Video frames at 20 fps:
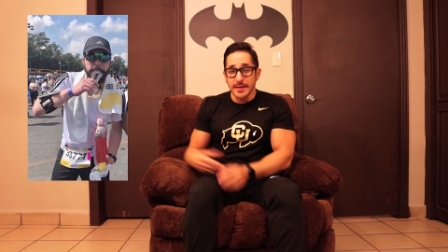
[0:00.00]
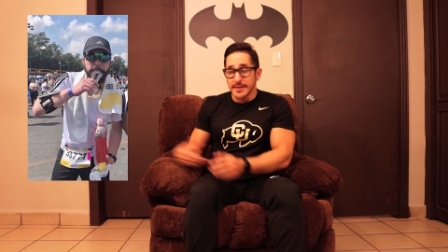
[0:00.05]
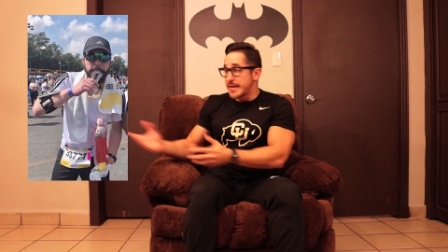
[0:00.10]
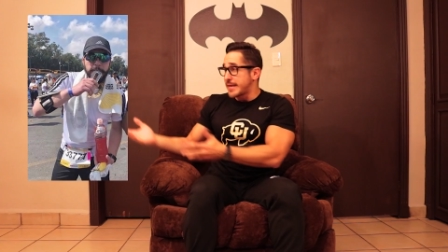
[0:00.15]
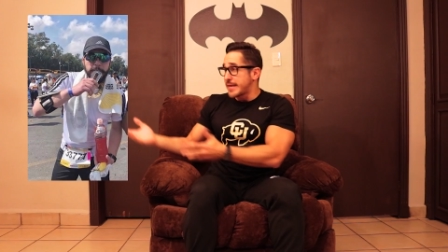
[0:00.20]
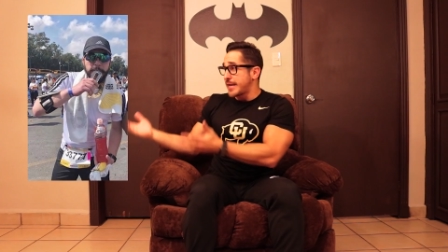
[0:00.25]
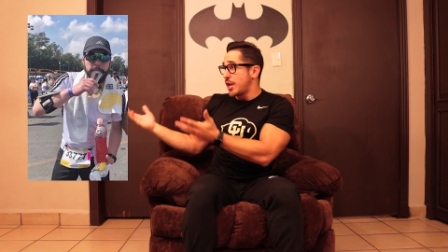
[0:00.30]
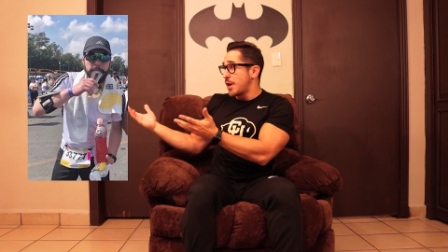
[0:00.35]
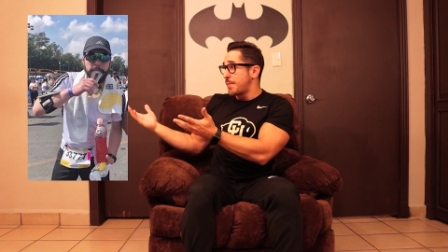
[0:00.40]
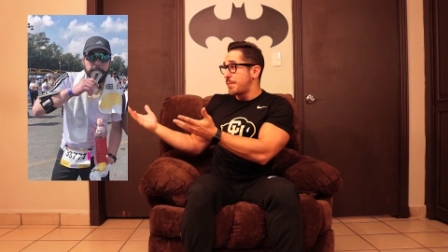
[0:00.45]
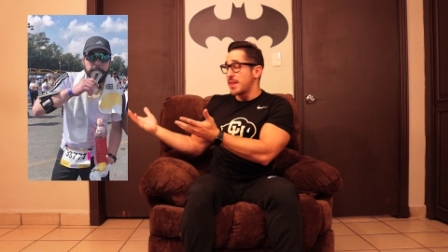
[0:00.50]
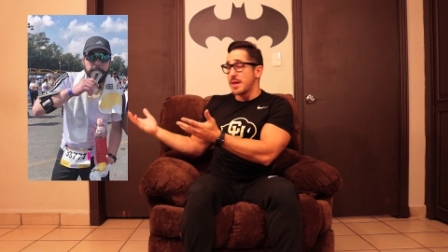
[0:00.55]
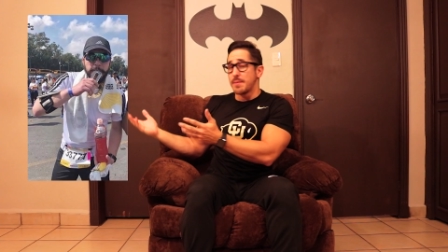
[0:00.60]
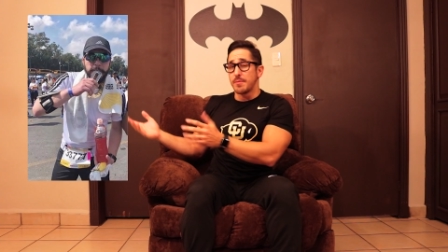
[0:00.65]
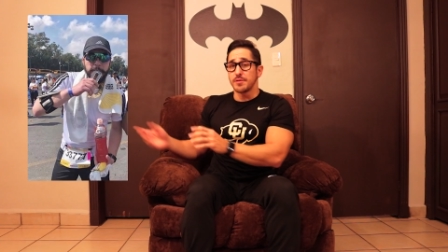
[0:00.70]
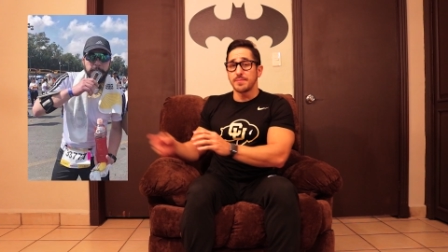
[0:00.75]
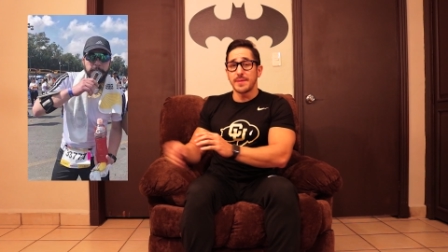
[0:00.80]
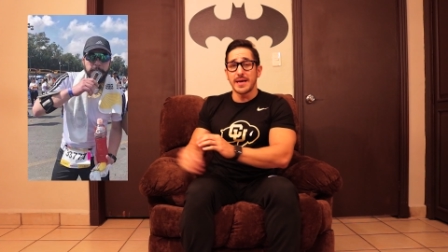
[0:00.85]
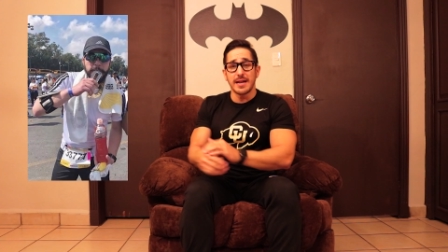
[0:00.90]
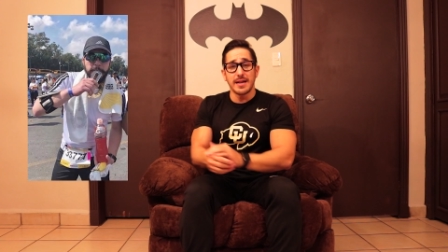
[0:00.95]
Y aquí lo
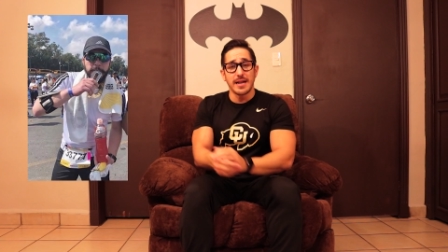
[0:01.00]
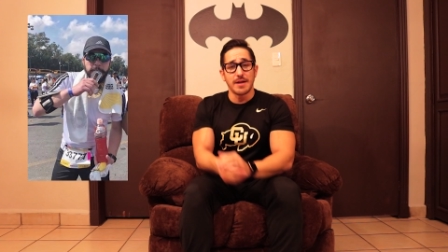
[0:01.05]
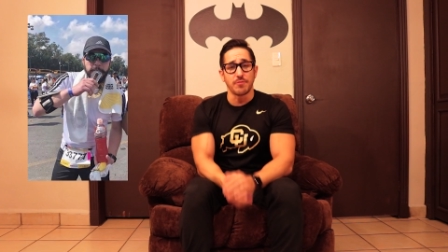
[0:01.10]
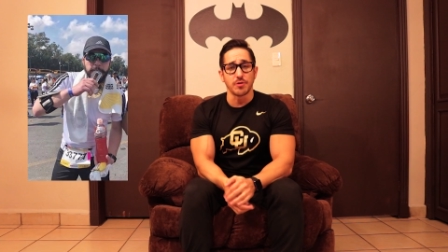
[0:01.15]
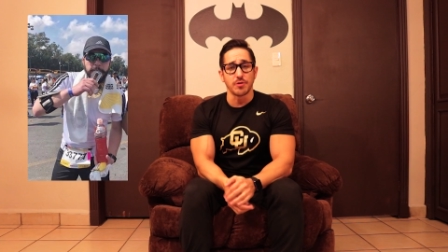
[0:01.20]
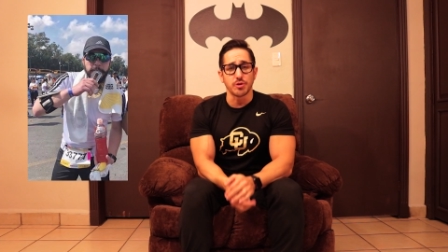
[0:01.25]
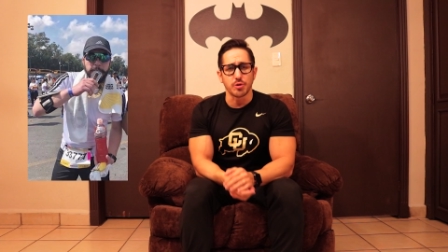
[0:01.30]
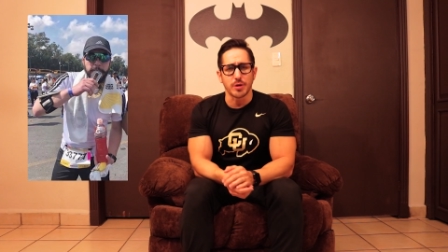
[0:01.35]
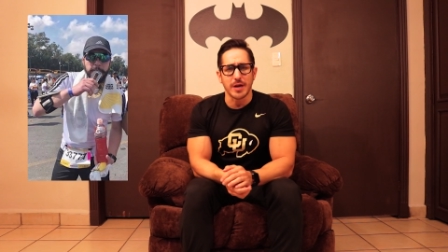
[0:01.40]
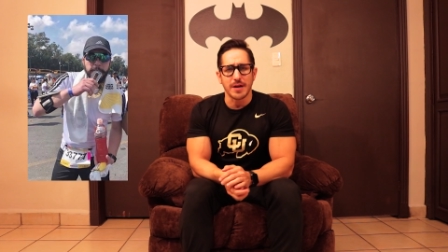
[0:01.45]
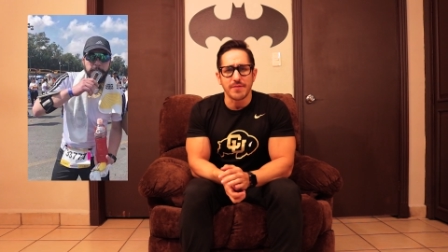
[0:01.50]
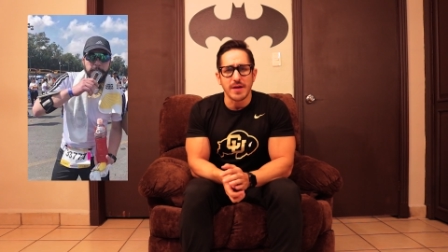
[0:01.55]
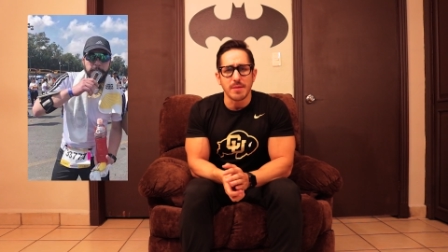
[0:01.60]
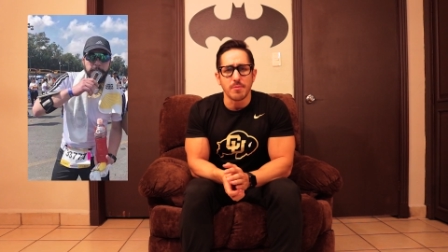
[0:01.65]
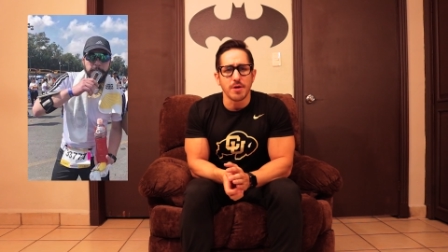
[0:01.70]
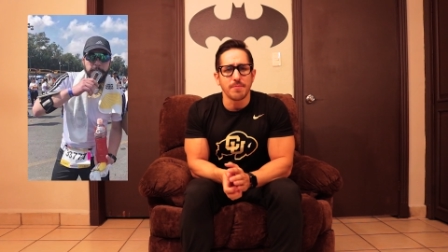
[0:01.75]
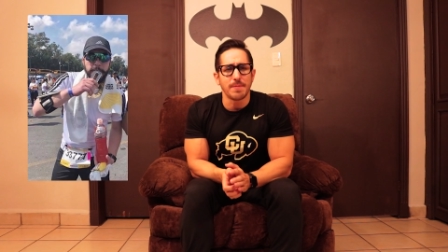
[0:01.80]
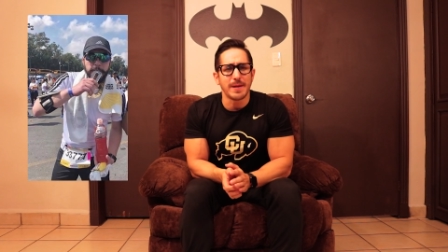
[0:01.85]
podemos ver en la fotografía muy